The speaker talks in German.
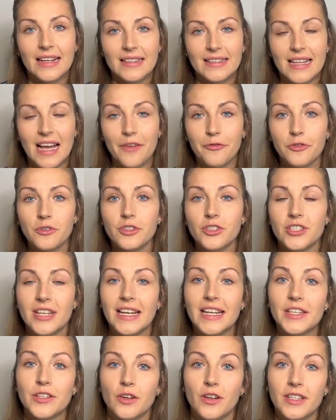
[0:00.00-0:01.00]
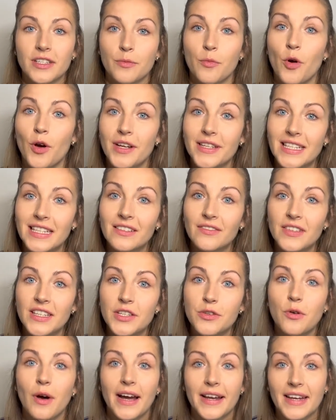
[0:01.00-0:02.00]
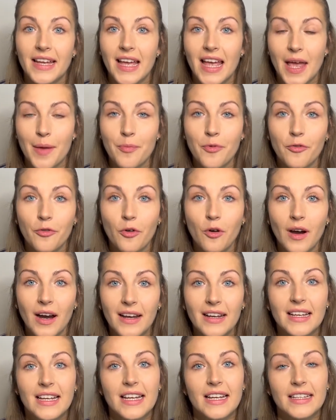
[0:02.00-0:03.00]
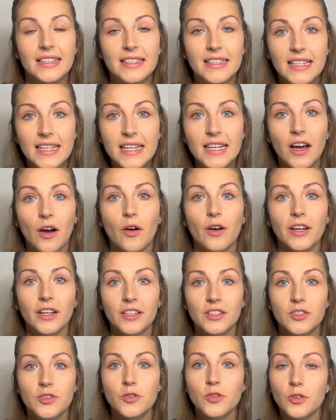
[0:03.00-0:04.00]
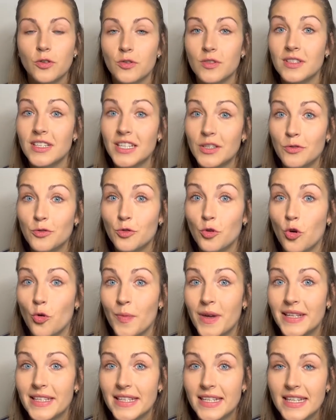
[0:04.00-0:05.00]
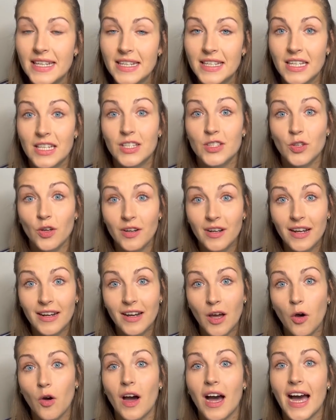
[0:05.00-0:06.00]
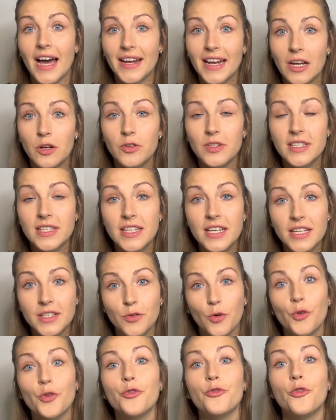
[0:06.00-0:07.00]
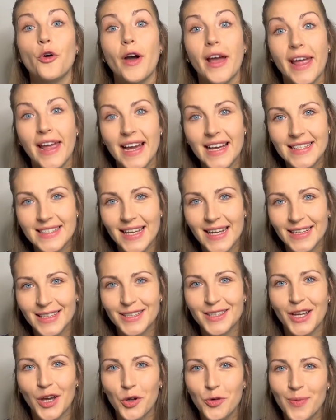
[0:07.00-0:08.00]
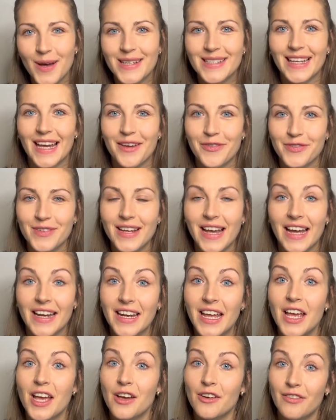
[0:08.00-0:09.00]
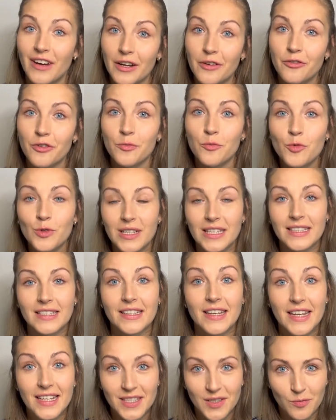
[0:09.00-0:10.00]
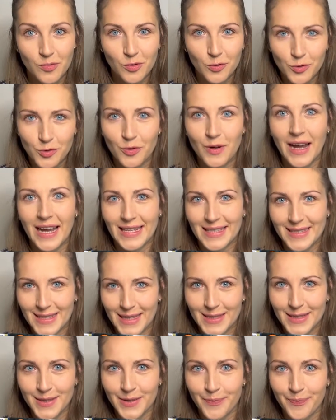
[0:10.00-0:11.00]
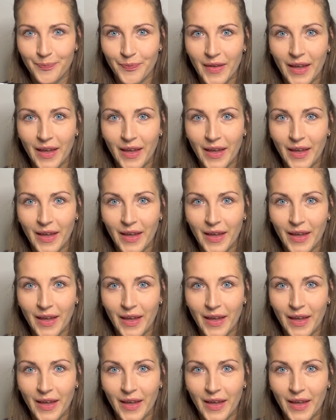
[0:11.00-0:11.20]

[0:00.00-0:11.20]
Dafür stelle ich euch im heutigen Video eine App vor, die euren Zyklus nicht nur dokumentiert, sondern auch analysiert und Vorhersagen darüber treffen kann, wann vermutlich die nächste Blutung einsetzt.